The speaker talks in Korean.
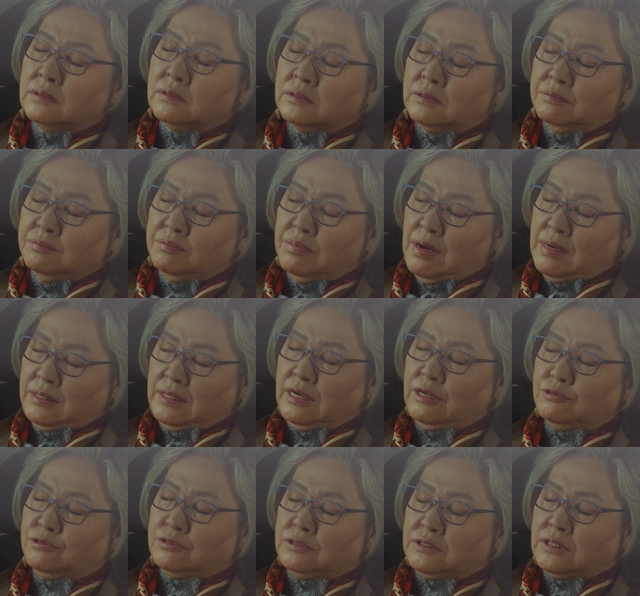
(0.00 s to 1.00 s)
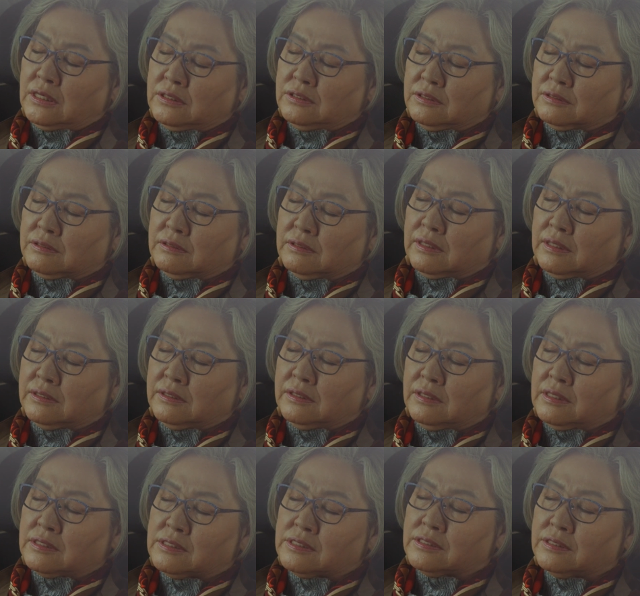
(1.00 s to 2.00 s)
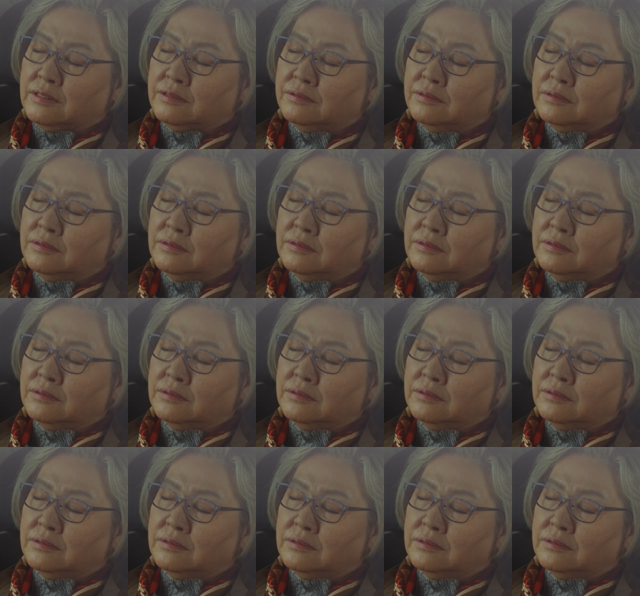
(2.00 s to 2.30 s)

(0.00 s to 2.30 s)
금방이라도 찾을 것 같아서